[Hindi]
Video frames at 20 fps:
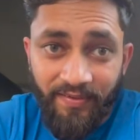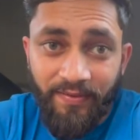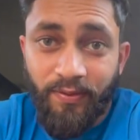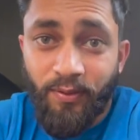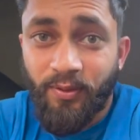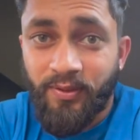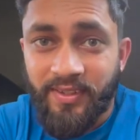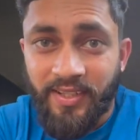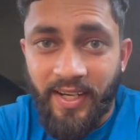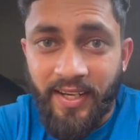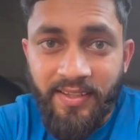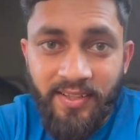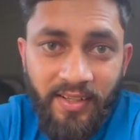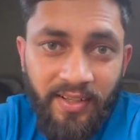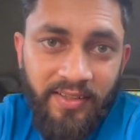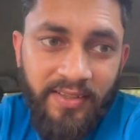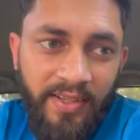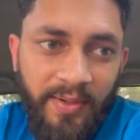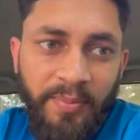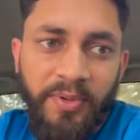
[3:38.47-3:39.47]
फुल साइज़
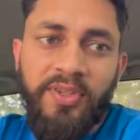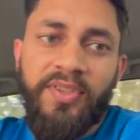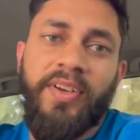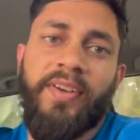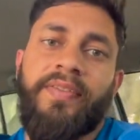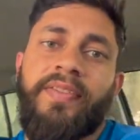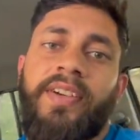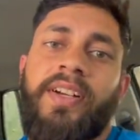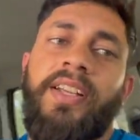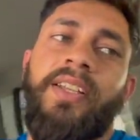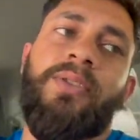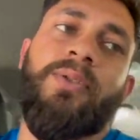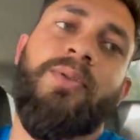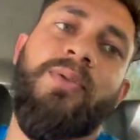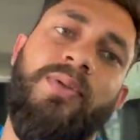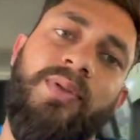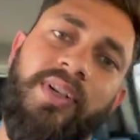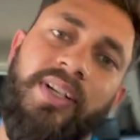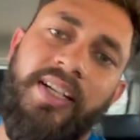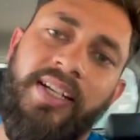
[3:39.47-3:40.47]
अगर जर्मन शेफर्ड है तो